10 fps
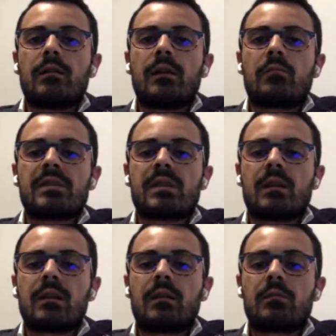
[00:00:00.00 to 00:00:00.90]
da
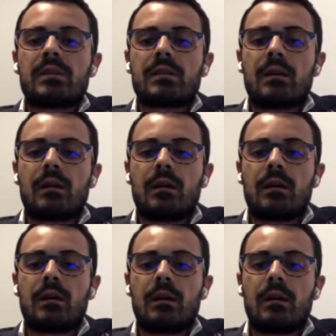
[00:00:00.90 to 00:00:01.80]
questa, da
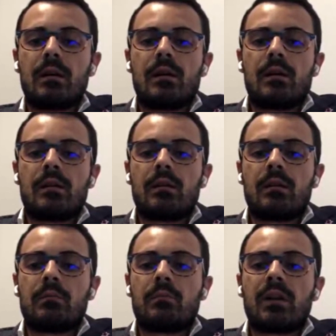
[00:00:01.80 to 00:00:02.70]
questa
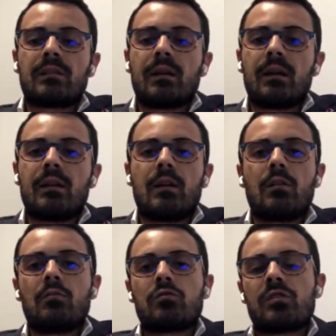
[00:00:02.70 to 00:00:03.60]
eh,
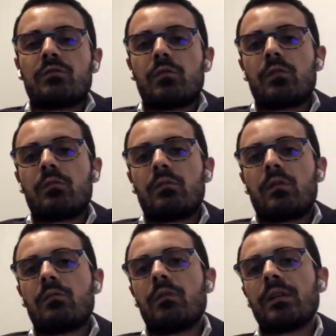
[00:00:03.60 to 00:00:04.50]
battaglia uscì fuori
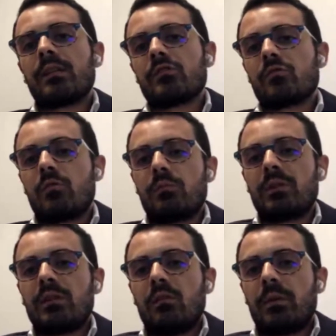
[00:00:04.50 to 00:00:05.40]
un, un vantaggio
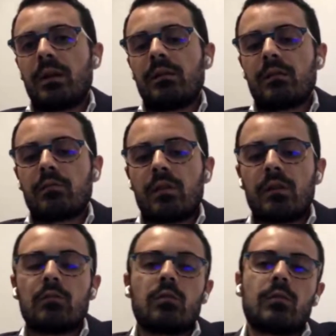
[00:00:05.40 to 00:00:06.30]
competitivo per l'intero
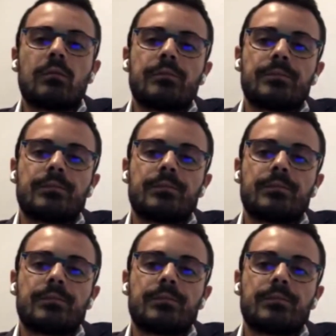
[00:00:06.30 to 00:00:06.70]
territorio.